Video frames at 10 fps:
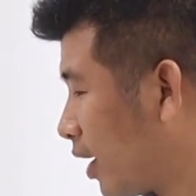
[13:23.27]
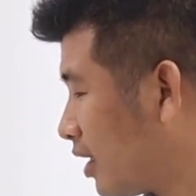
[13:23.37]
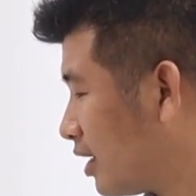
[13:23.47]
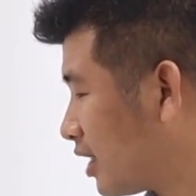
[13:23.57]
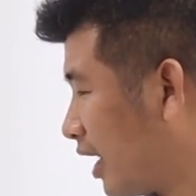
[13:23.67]
cái
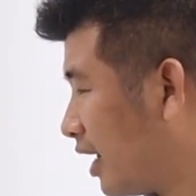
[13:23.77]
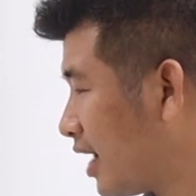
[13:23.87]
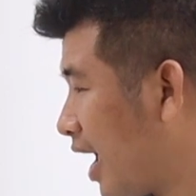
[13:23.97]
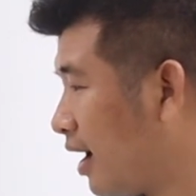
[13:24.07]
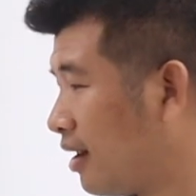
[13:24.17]
chia sẻ này
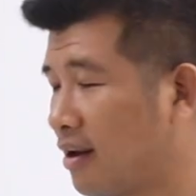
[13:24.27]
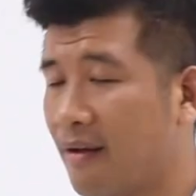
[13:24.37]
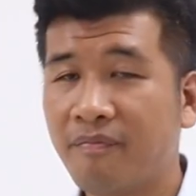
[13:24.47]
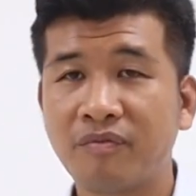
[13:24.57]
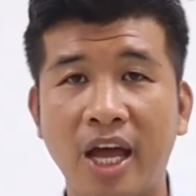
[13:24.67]
ra
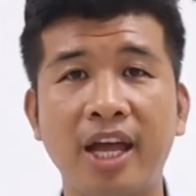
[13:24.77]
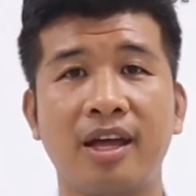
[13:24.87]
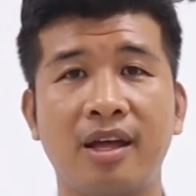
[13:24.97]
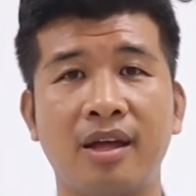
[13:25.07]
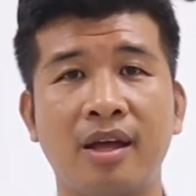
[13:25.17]
thì